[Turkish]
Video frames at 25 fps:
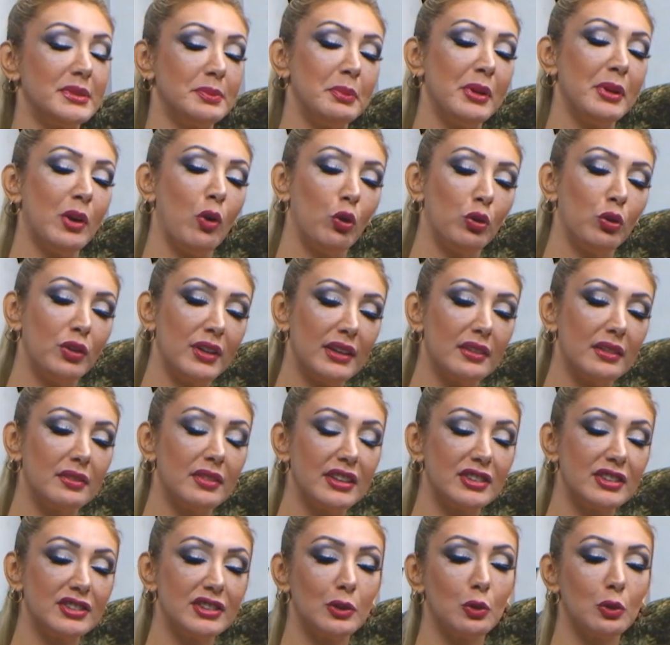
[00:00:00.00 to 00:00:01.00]
bir örnek
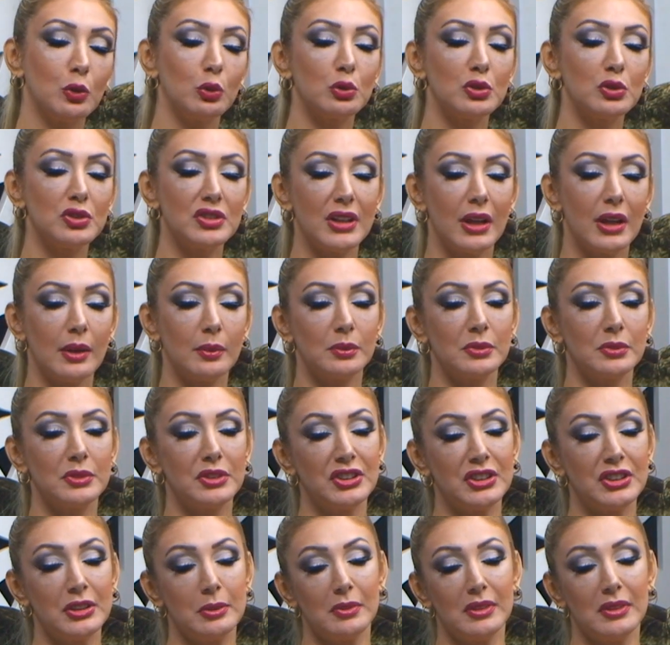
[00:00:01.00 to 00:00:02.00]
verecek olursam
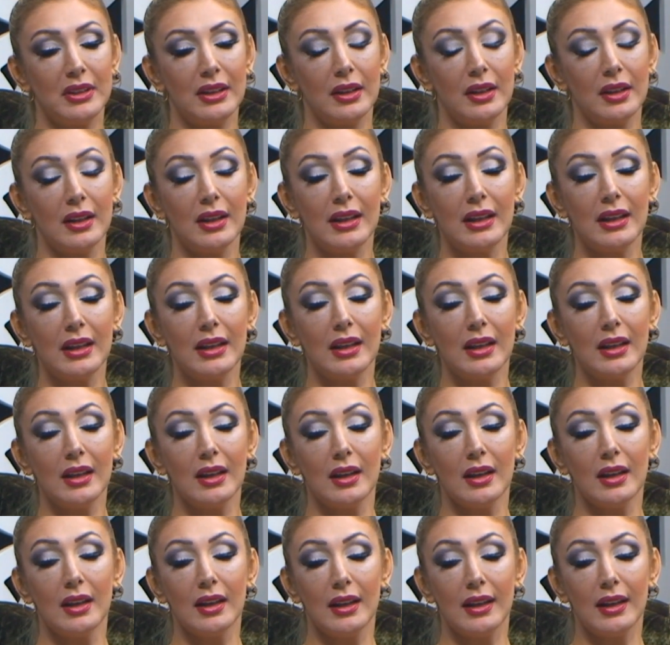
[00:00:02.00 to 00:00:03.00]
şimdi
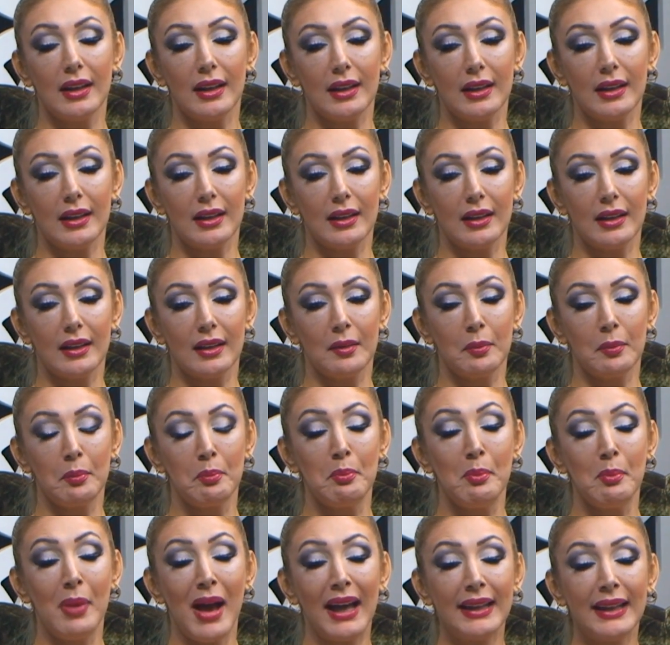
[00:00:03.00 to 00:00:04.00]
e,
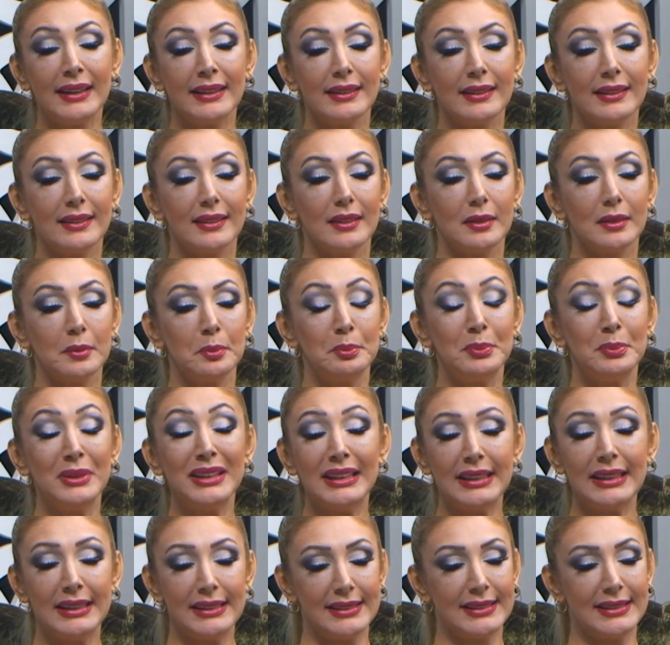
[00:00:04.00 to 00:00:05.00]
ben bir
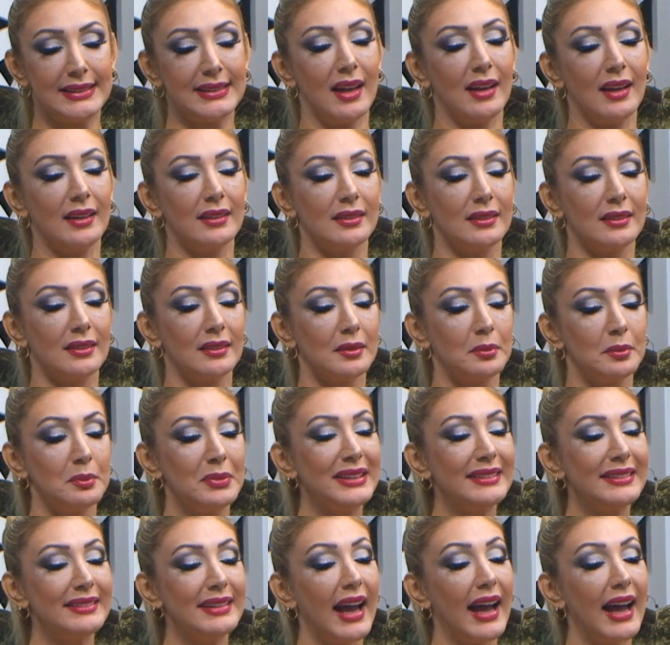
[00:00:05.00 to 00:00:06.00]
insan
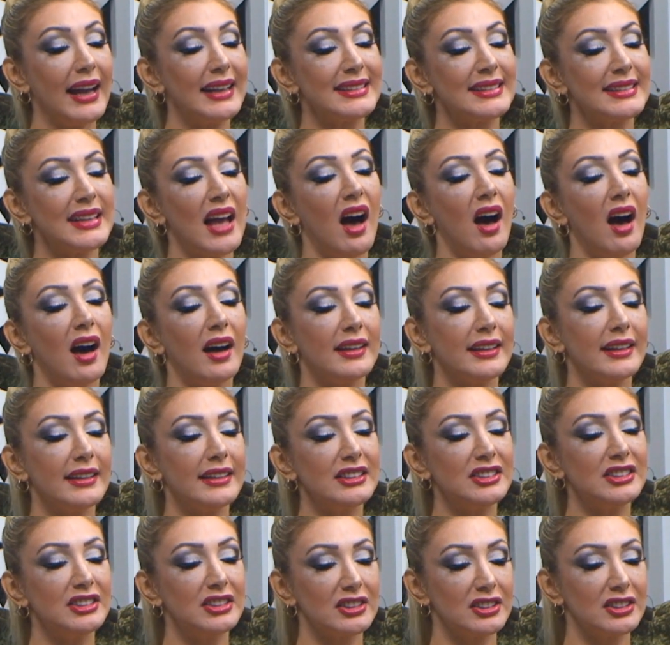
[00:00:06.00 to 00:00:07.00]
bir
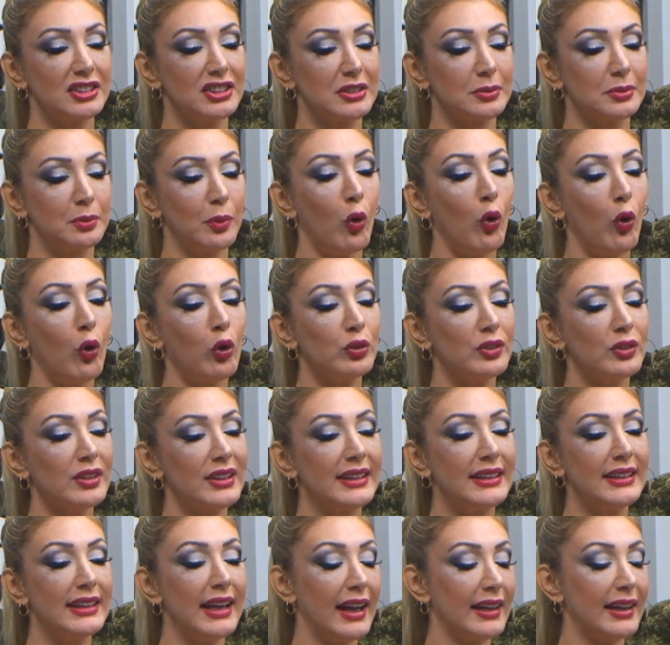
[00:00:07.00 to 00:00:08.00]
terzihanede çalışıp
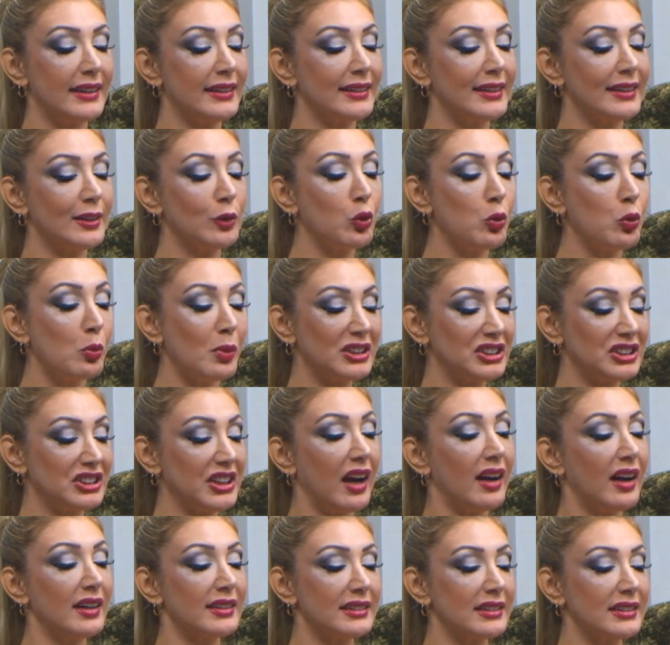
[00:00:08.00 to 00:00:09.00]
oradaki yerdeki kumaş
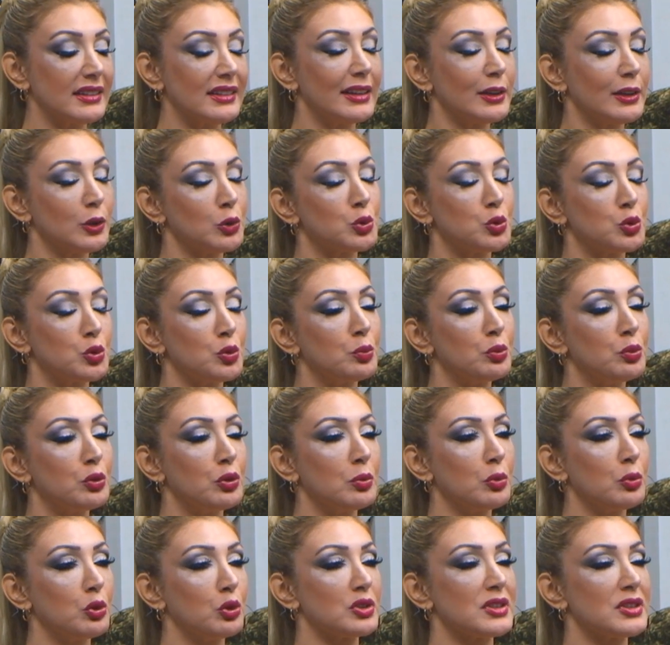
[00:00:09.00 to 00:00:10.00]
artıklarını
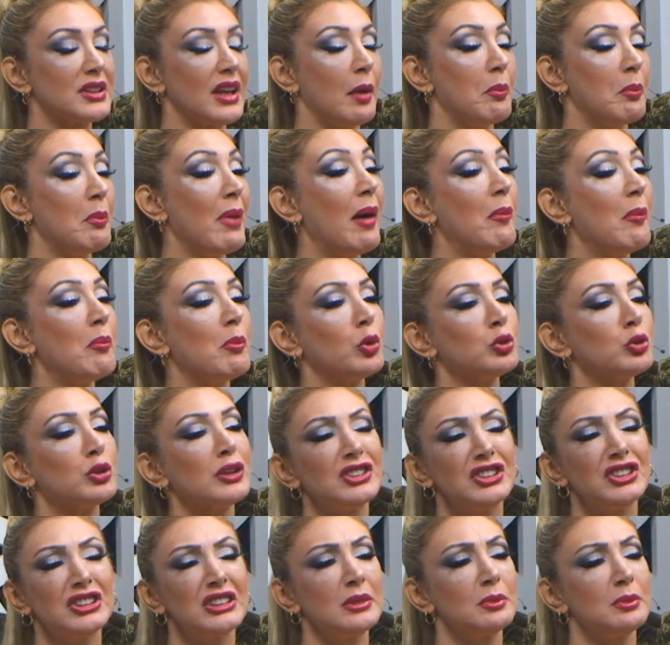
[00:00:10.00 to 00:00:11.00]
süpürmüyorsa ben
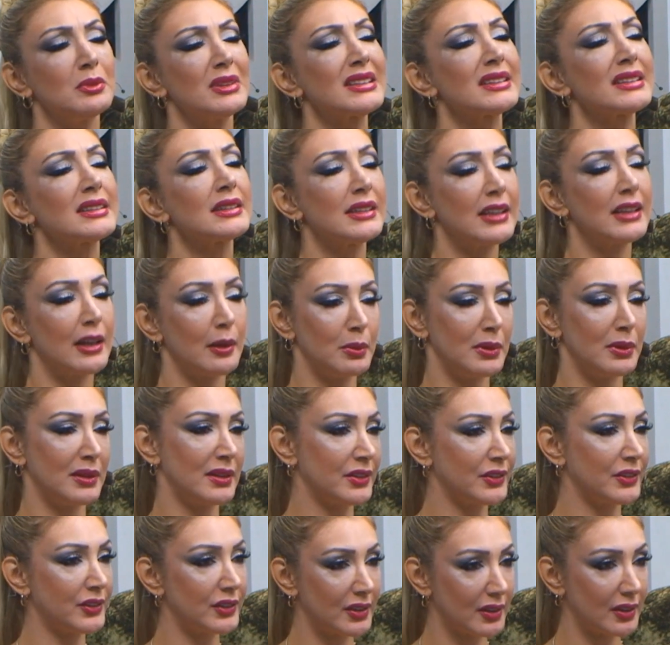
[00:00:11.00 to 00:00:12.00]
modacıyım nasıl
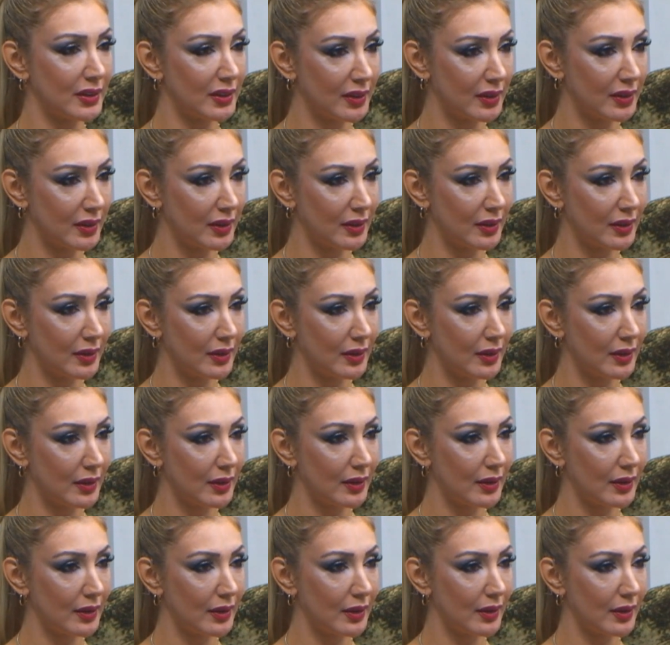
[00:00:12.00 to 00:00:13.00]
diyebilir? Değil mi?
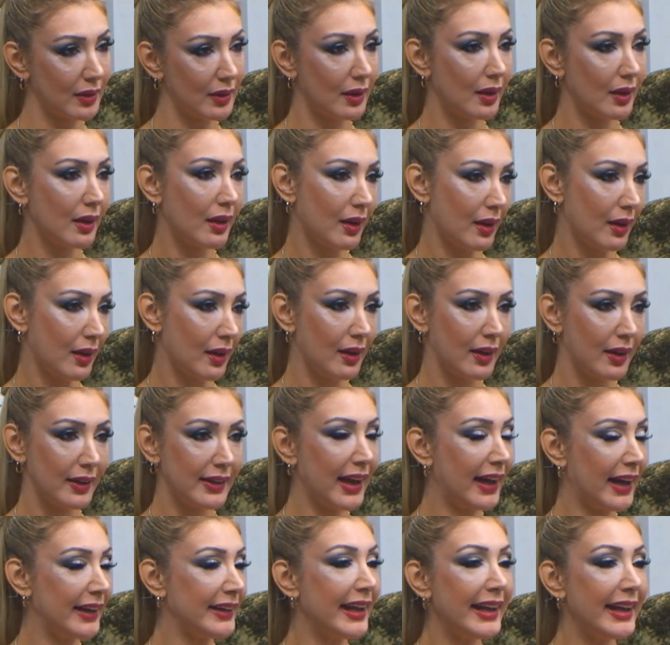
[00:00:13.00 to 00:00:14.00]

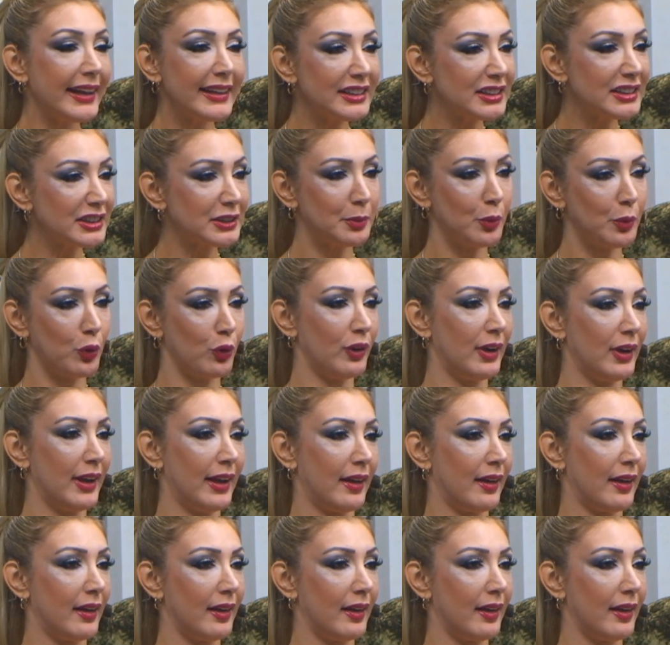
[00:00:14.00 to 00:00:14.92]
Yani her iş böyle.